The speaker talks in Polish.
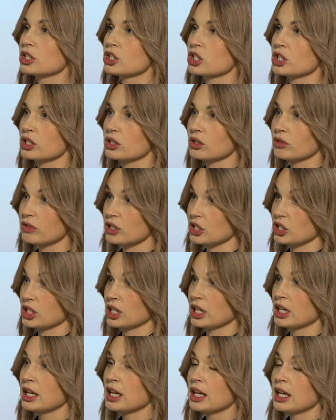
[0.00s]
Często
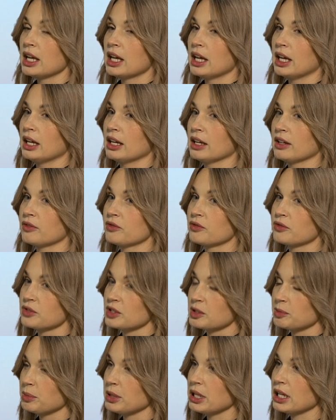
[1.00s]
właśnie
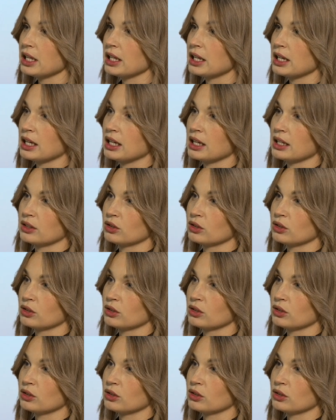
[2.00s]
wspiera